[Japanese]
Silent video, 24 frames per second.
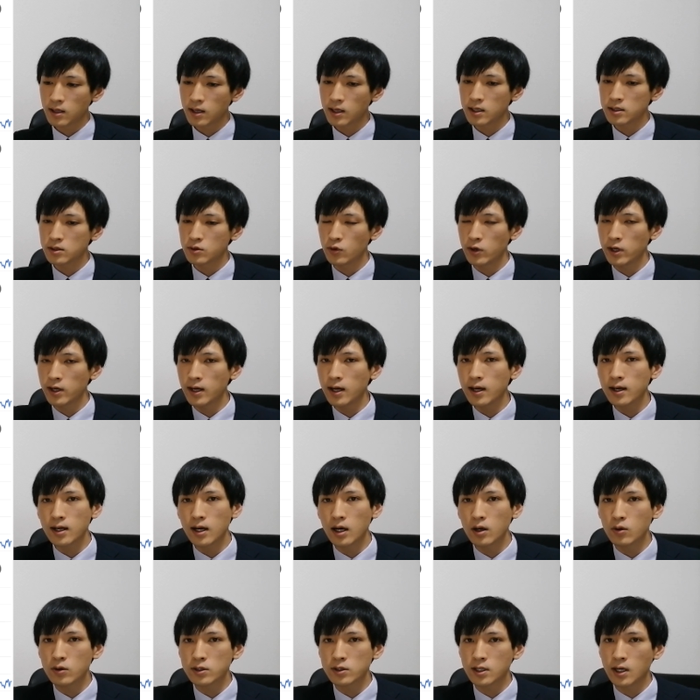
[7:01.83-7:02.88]
ただそれが
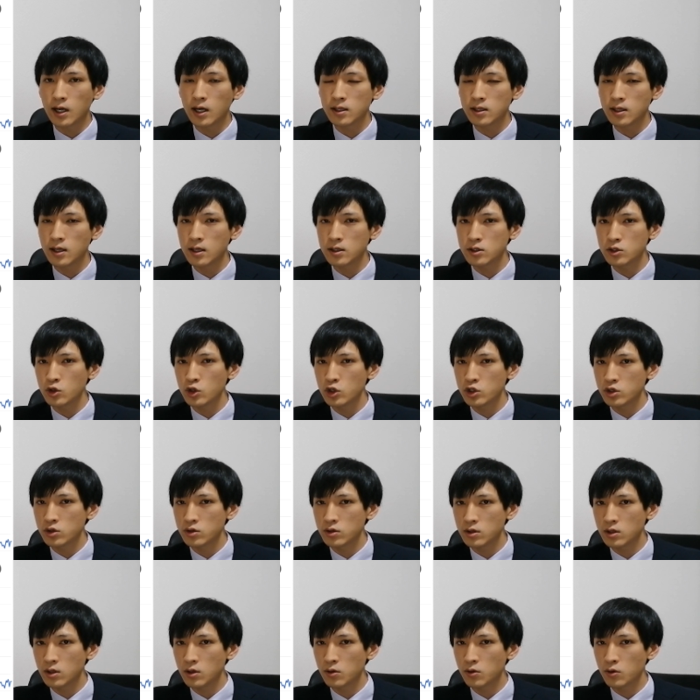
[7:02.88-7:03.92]
過去最低水
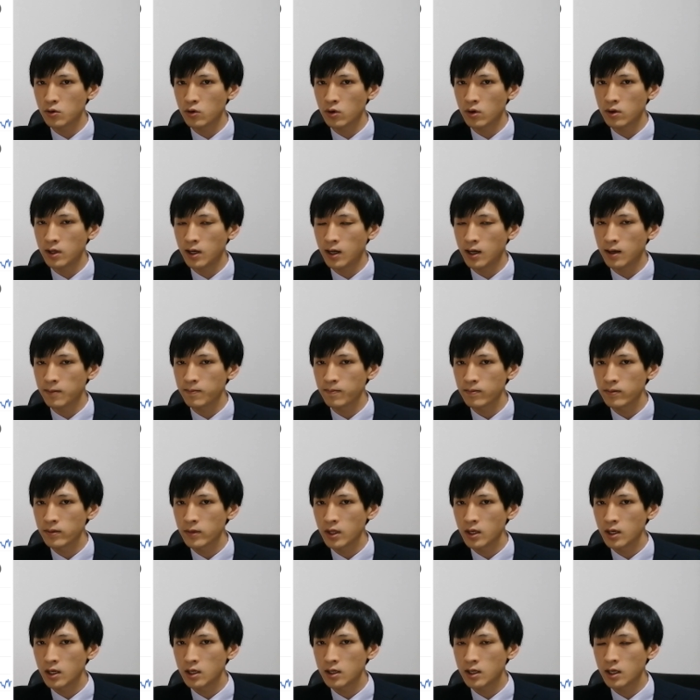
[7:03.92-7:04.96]
準っていうところで、
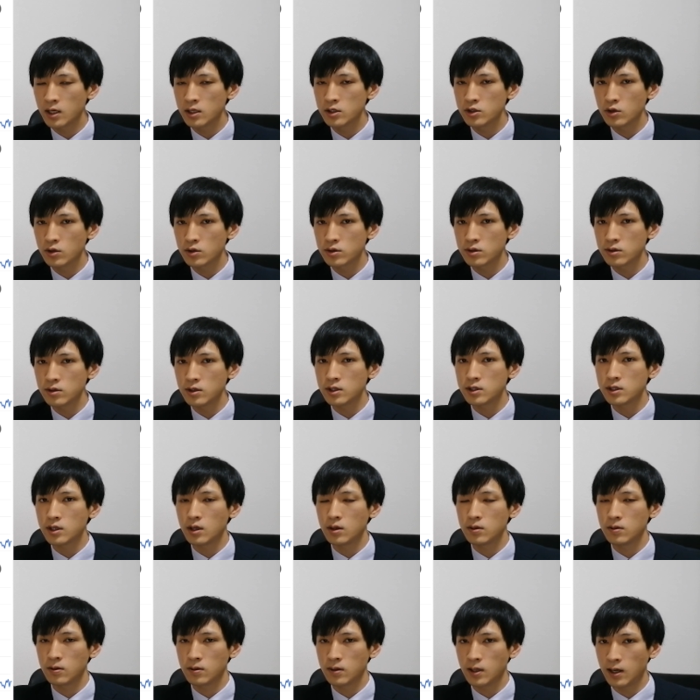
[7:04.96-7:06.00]
現状推移して
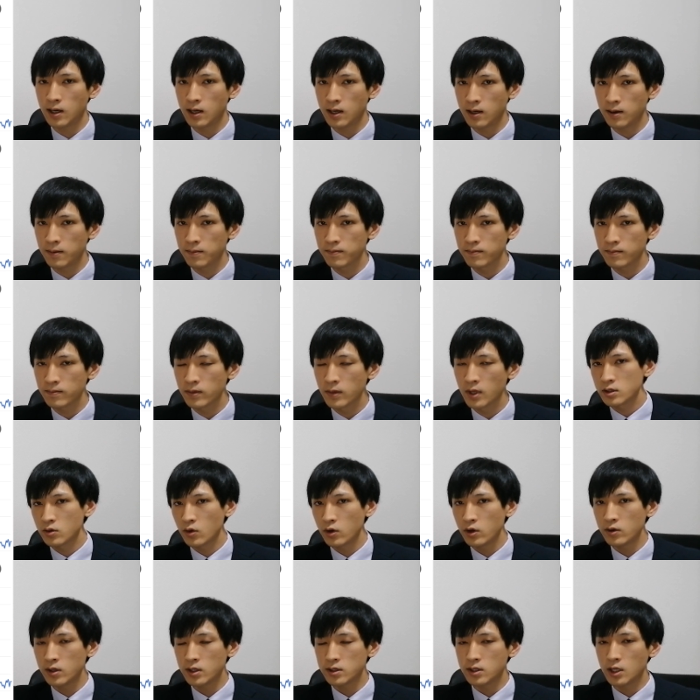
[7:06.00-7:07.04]
るので、
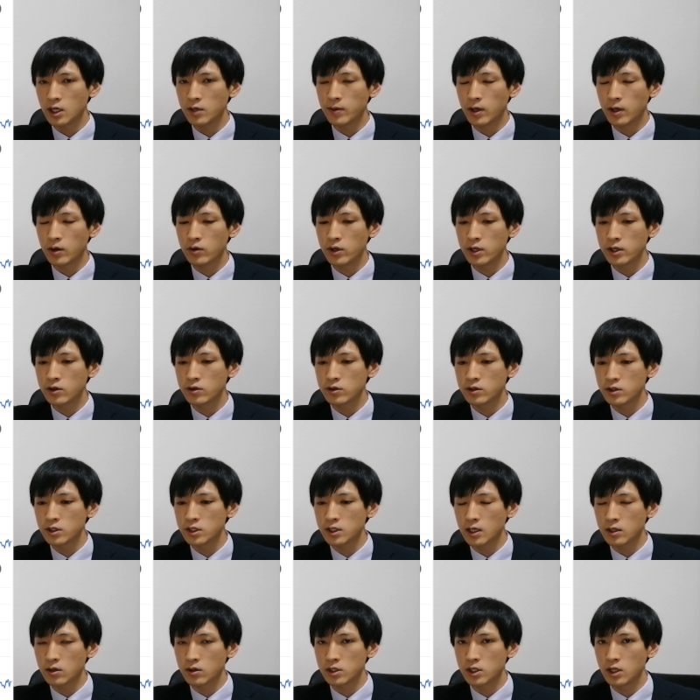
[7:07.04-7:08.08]
それをですね、今売り崩
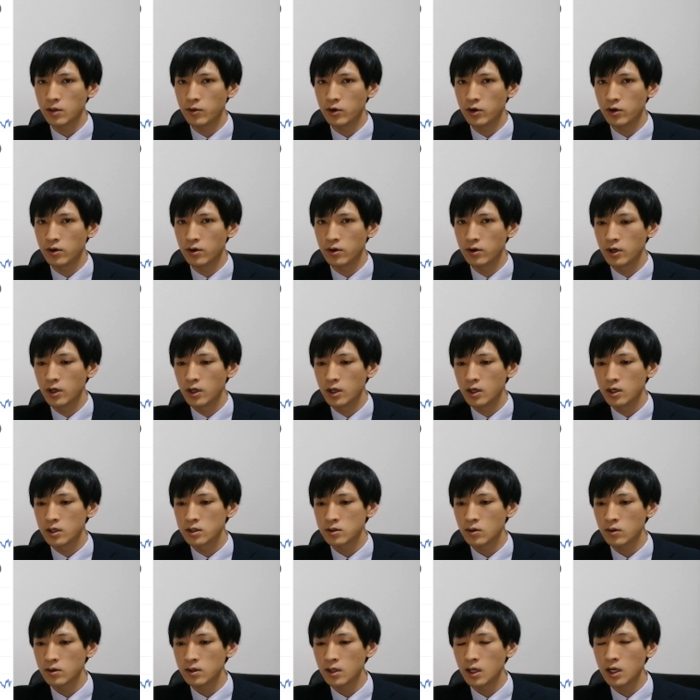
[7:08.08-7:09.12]
したとしても、
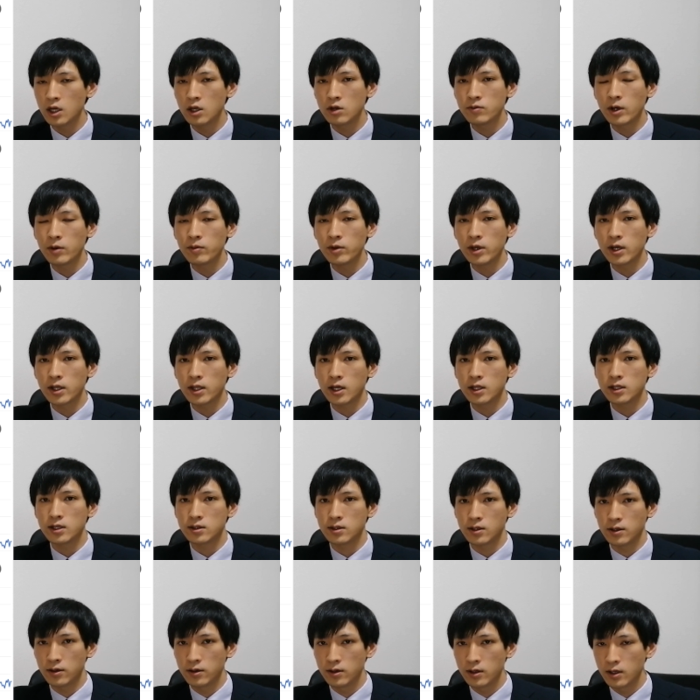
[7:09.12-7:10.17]
そんなに旨味はないんで
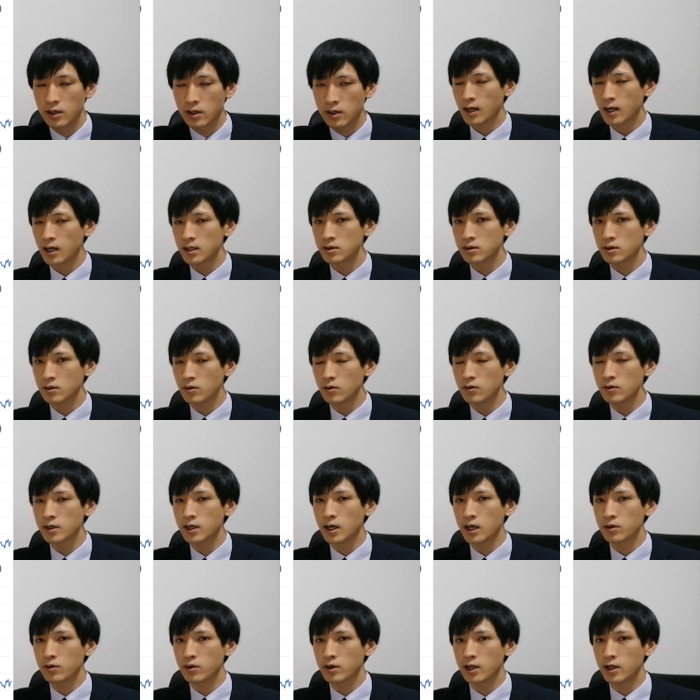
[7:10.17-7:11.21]
すよ。かつ今
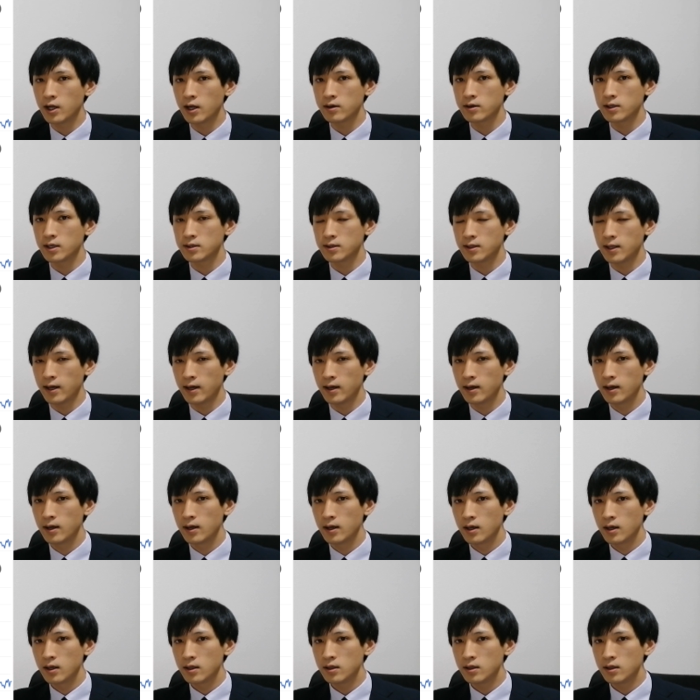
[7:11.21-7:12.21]
回の下落ですね、